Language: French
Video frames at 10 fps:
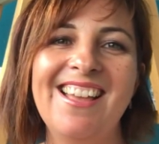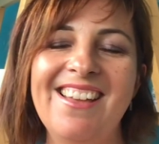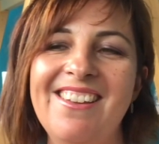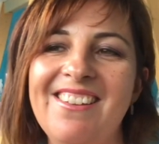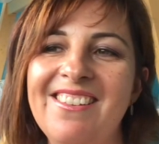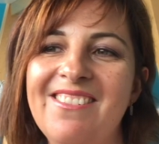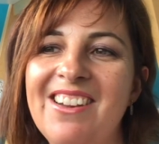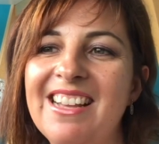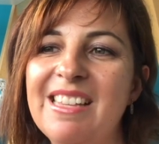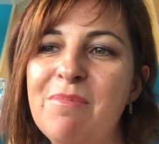Euh,
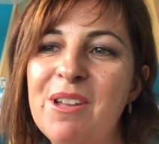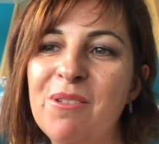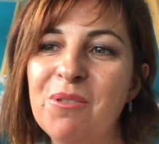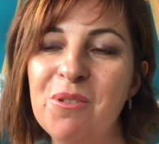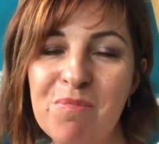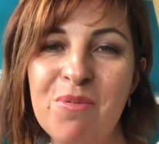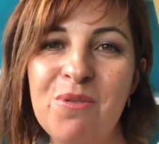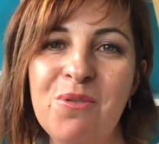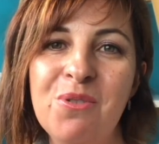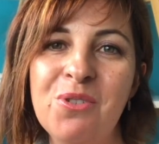voilà, ça peut être donc une
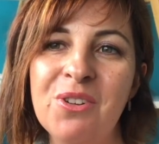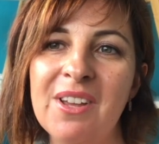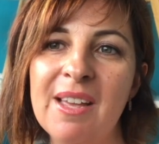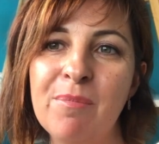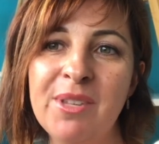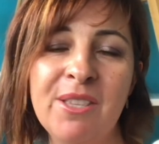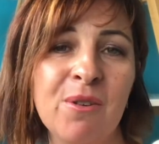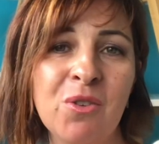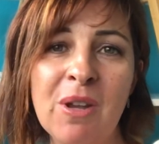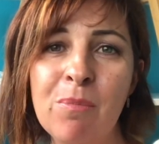peluche, un petit
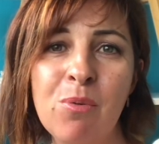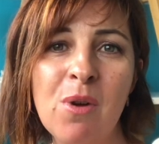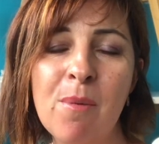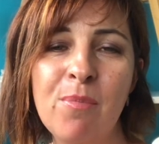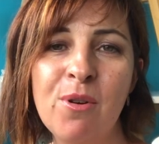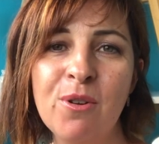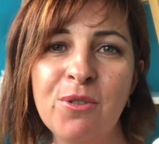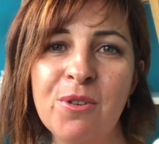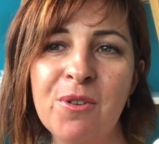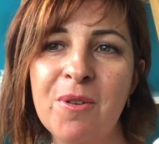ange, un peu importe.
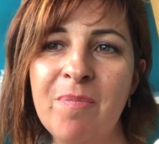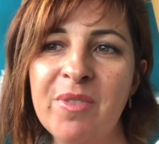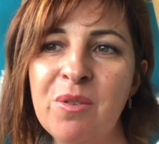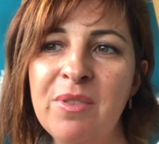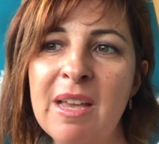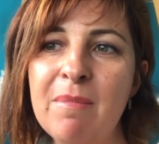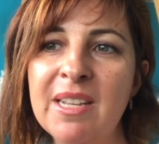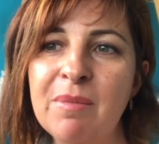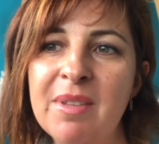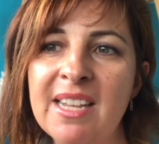Une dame la
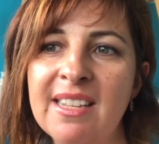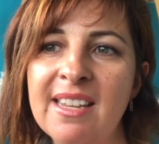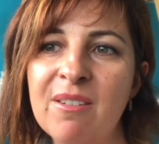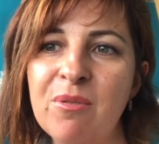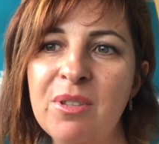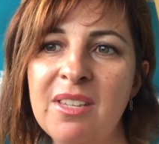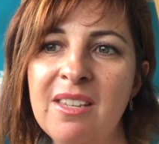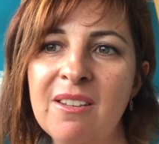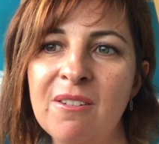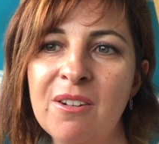semaine dernière
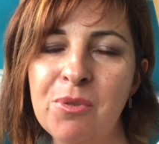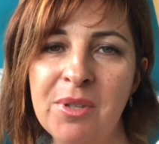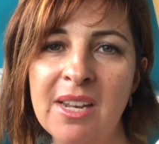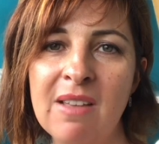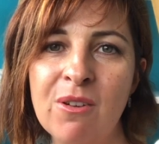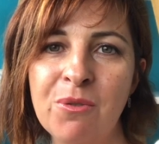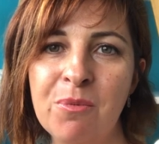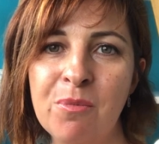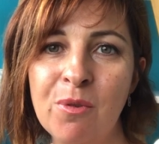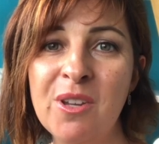aussi, suite à un
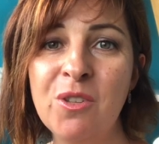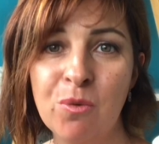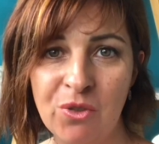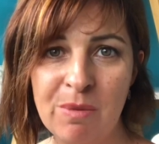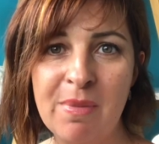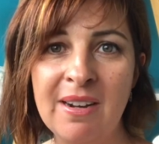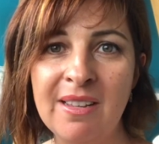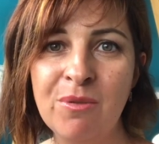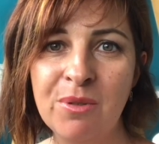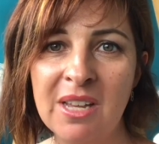avortement, et donc j'ai parlé
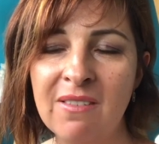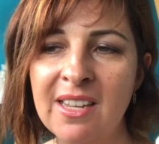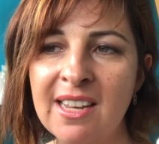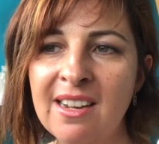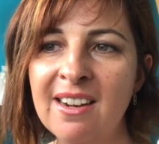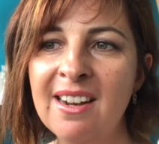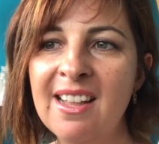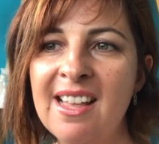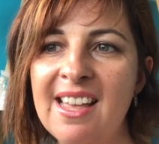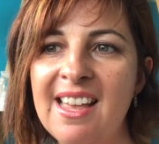de ça avec elle,
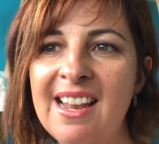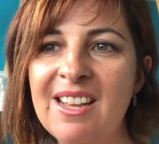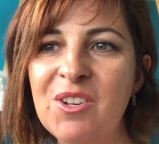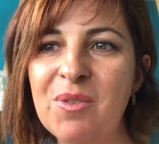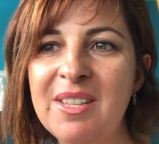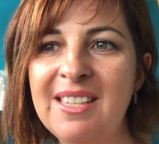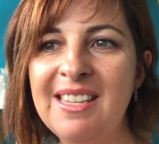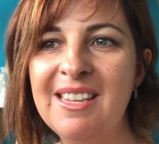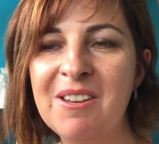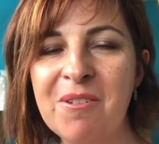elle a choisi